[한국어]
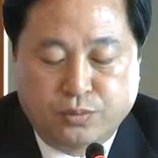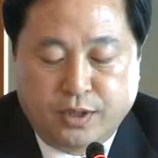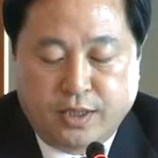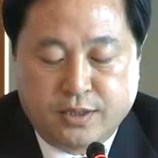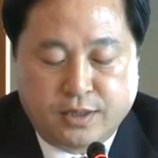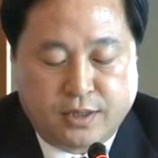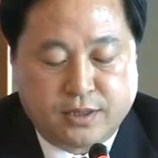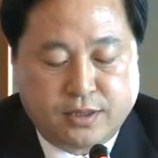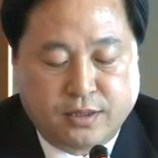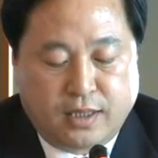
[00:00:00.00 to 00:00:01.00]
위한 협의체
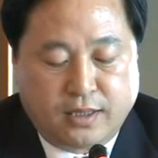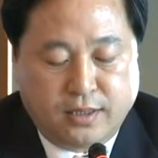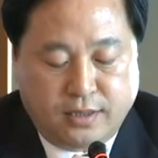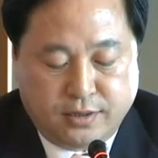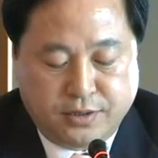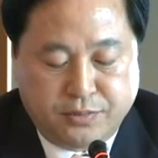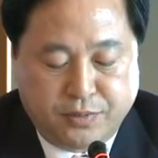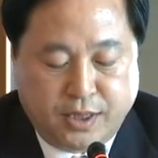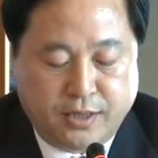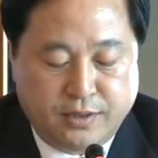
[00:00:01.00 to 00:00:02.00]
추진 등에 대해
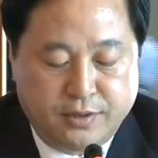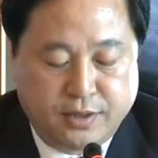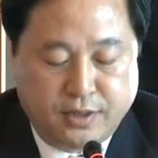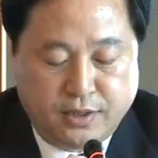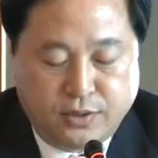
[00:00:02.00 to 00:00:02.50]
협의했습니다.